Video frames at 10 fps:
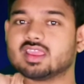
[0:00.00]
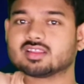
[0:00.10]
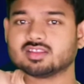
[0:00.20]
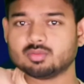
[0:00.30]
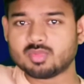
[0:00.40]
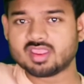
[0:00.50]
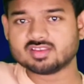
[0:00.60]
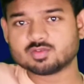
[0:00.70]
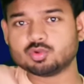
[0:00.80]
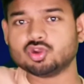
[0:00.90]
एक दिन मैं
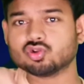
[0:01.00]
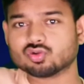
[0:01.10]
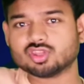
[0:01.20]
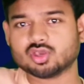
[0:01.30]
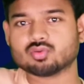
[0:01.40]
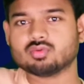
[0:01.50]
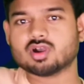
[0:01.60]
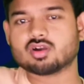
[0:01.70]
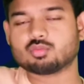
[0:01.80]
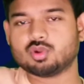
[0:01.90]
इस वीडियो को
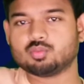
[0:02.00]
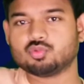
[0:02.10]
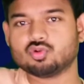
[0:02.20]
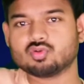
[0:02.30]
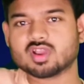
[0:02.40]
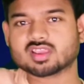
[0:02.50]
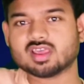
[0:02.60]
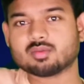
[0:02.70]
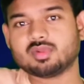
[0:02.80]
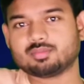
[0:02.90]
देखूंगा और मैं बोलूँगा
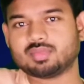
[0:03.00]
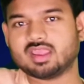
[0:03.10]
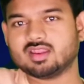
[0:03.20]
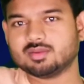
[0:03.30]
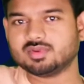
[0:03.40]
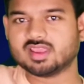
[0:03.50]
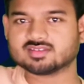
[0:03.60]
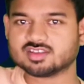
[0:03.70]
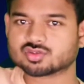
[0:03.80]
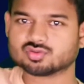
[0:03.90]
कि यार मैं पहले भी
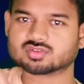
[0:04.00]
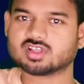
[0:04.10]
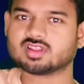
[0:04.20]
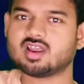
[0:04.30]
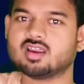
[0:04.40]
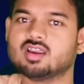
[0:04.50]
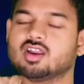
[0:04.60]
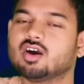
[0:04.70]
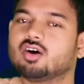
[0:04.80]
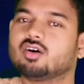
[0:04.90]
ऐसे ही सोचता था
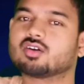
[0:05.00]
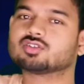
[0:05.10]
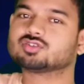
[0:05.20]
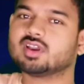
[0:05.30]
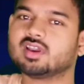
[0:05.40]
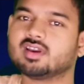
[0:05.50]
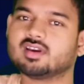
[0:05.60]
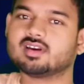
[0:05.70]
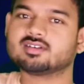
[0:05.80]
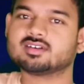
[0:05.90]
और जो
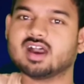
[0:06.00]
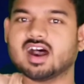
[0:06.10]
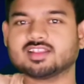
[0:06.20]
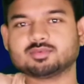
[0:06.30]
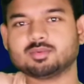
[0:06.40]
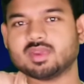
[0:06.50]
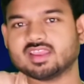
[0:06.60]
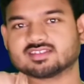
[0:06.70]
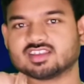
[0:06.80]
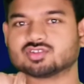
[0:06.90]
है आज भी
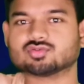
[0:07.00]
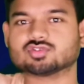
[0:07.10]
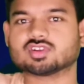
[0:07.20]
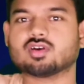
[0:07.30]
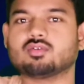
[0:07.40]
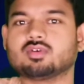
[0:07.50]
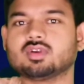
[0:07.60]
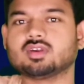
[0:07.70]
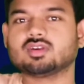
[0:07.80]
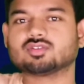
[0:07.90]
मैं ऐसे ही सोच रहा
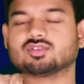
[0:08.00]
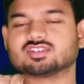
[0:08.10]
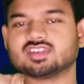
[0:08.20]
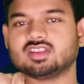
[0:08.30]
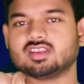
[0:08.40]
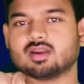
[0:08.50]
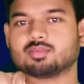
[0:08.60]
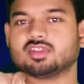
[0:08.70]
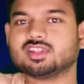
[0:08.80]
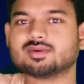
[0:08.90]
हूँ तो इसीलिए
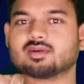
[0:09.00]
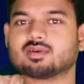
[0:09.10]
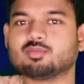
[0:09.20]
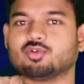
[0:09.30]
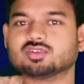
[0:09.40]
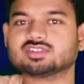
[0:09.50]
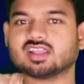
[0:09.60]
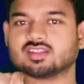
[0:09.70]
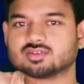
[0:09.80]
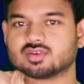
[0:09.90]
अपने दिमाग में बहुत
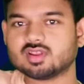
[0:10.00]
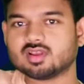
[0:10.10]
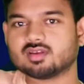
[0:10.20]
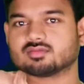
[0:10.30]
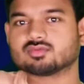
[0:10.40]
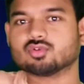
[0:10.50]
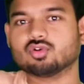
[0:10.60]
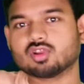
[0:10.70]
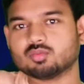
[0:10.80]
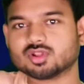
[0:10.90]
ज़्यादा जो है ना
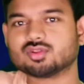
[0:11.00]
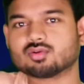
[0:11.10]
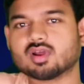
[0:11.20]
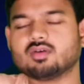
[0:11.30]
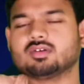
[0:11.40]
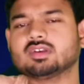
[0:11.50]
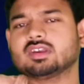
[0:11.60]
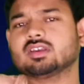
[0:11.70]
घोरे मत दोहराओ